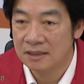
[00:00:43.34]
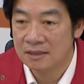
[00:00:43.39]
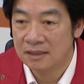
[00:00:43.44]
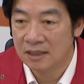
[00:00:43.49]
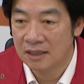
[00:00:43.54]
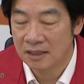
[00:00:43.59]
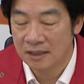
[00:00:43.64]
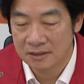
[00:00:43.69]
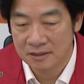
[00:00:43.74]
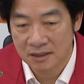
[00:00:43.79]

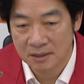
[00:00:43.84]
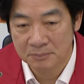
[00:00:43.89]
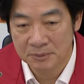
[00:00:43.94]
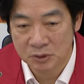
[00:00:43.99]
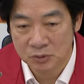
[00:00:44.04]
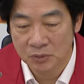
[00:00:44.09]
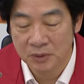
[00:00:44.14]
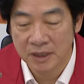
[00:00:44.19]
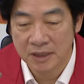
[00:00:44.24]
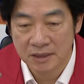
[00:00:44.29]
啊，特别
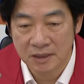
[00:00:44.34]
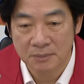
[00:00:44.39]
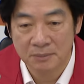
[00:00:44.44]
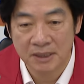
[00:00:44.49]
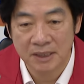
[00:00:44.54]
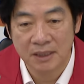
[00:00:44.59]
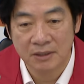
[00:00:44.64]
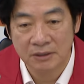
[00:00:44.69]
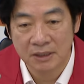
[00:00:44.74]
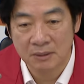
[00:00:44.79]
昨天特别
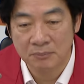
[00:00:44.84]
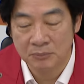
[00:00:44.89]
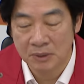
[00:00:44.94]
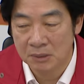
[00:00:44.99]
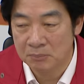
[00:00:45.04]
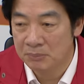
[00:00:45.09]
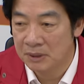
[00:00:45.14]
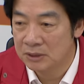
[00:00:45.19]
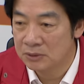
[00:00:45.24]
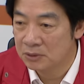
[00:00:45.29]
到应
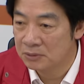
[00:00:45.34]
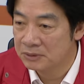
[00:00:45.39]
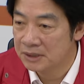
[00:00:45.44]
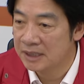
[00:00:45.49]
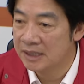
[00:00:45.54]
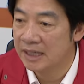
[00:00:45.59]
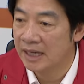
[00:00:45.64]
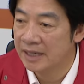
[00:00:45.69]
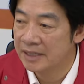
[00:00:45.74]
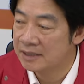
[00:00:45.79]
应变中
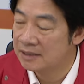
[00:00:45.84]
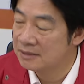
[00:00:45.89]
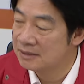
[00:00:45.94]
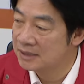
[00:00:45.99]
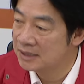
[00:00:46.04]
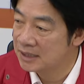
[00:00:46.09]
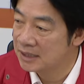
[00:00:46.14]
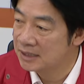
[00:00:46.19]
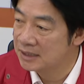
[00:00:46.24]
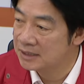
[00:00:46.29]
心来，跟
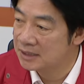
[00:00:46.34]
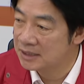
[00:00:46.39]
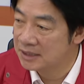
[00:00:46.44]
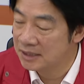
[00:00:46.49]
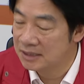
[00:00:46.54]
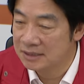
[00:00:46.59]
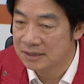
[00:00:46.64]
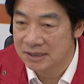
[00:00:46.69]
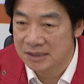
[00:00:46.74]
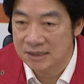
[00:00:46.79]
七个
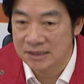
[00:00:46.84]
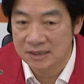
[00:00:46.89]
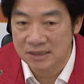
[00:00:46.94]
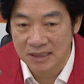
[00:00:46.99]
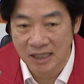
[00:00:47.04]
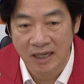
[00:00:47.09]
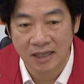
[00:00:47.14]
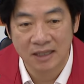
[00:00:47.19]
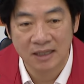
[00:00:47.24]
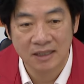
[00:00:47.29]
县市
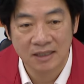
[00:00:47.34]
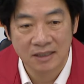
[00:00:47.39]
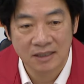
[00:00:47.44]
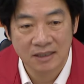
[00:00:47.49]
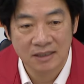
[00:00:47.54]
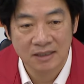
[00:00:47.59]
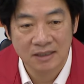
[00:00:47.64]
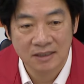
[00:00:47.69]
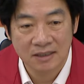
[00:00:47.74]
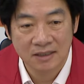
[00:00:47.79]
长
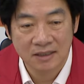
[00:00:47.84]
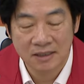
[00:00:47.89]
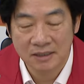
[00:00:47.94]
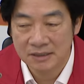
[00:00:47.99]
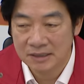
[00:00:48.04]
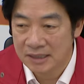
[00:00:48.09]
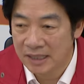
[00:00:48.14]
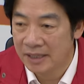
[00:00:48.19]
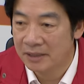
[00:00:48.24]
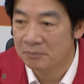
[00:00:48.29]
跟
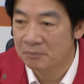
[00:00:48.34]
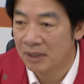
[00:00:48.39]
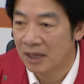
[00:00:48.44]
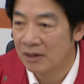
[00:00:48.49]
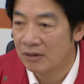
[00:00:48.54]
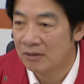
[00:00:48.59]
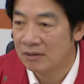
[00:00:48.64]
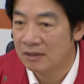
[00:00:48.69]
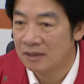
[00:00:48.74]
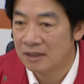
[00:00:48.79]
代
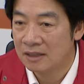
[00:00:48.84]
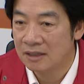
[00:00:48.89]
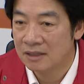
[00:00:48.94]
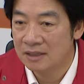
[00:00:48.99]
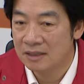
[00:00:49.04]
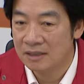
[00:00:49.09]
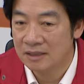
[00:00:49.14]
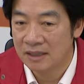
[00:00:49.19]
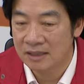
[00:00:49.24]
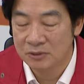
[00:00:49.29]
表
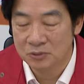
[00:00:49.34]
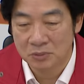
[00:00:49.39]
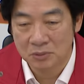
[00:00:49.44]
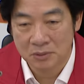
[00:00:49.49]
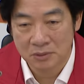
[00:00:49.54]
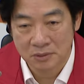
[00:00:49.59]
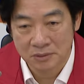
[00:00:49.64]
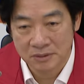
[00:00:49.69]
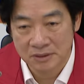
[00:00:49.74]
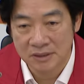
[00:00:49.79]
来
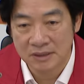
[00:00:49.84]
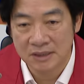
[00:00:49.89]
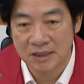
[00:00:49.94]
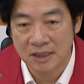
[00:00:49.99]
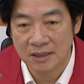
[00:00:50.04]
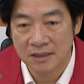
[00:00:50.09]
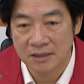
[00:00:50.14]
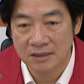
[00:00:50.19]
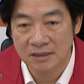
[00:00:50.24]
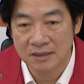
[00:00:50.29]
做直接
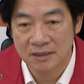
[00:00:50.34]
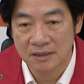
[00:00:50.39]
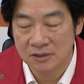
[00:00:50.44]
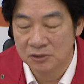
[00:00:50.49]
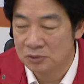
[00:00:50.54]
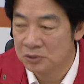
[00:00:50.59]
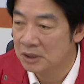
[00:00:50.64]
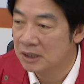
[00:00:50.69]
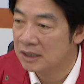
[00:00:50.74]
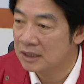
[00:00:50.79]
的视
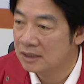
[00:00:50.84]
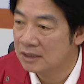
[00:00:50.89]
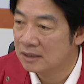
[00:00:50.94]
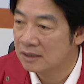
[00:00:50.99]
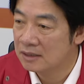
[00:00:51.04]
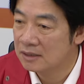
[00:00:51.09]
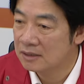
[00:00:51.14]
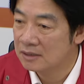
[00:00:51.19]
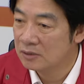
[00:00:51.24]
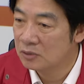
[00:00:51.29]
讯
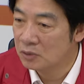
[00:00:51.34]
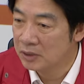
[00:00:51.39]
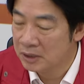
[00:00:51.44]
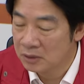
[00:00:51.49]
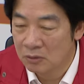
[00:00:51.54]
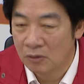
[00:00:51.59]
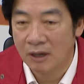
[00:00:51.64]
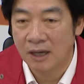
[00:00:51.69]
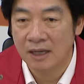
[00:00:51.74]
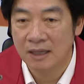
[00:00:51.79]
对
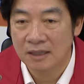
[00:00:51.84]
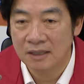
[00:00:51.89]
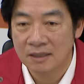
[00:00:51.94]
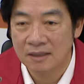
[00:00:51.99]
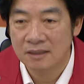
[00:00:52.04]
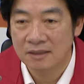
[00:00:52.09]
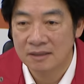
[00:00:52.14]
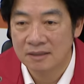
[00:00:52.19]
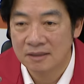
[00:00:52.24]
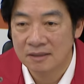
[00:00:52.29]
话，
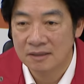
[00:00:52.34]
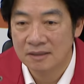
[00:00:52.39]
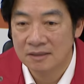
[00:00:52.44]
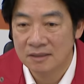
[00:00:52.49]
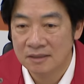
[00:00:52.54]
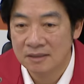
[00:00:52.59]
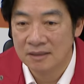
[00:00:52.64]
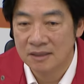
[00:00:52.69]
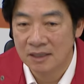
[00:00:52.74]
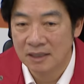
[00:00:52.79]

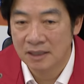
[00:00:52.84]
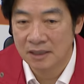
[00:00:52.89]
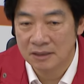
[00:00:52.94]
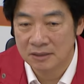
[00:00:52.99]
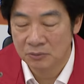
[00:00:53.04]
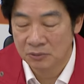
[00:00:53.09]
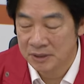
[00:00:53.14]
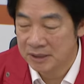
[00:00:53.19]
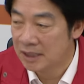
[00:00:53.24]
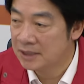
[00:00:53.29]
啊，
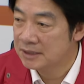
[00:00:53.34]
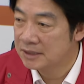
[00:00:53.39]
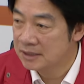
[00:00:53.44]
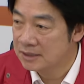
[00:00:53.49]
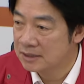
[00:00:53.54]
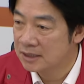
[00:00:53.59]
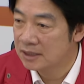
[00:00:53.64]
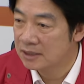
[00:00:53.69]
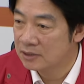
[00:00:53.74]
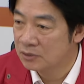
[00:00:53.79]
我相信
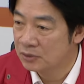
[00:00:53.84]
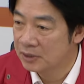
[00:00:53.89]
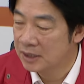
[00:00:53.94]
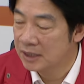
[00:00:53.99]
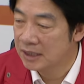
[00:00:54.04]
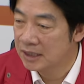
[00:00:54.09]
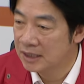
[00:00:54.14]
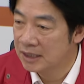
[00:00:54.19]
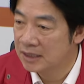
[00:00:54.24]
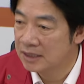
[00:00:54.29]
这个
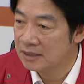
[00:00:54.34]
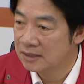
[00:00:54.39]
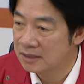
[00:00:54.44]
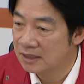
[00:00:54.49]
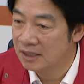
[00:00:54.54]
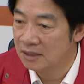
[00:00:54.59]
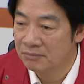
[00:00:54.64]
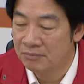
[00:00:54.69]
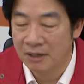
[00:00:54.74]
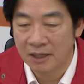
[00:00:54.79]
对
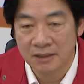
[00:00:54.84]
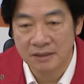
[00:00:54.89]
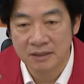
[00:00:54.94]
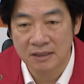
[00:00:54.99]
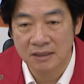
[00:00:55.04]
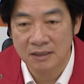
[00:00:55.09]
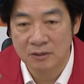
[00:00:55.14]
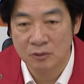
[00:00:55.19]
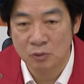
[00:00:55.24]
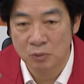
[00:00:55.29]
地方
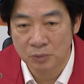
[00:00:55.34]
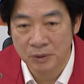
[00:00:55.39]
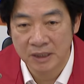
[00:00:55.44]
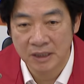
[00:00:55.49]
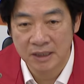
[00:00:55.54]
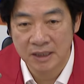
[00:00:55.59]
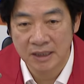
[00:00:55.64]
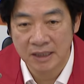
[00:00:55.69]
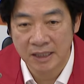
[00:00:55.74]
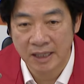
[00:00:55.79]
的鼓
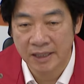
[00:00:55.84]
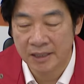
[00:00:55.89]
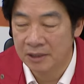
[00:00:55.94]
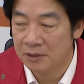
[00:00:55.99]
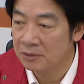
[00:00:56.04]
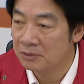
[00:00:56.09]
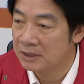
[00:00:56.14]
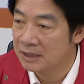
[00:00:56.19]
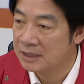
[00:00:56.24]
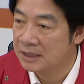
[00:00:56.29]
励应该
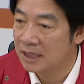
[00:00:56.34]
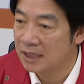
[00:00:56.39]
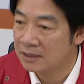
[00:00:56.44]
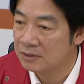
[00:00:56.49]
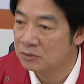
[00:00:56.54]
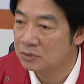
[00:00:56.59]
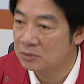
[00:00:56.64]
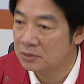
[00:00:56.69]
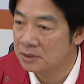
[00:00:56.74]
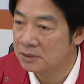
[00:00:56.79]
有很大的
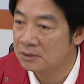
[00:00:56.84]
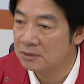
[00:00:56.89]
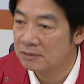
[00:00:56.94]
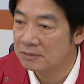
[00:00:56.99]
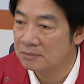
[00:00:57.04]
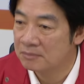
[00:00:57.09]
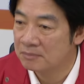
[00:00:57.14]
作用。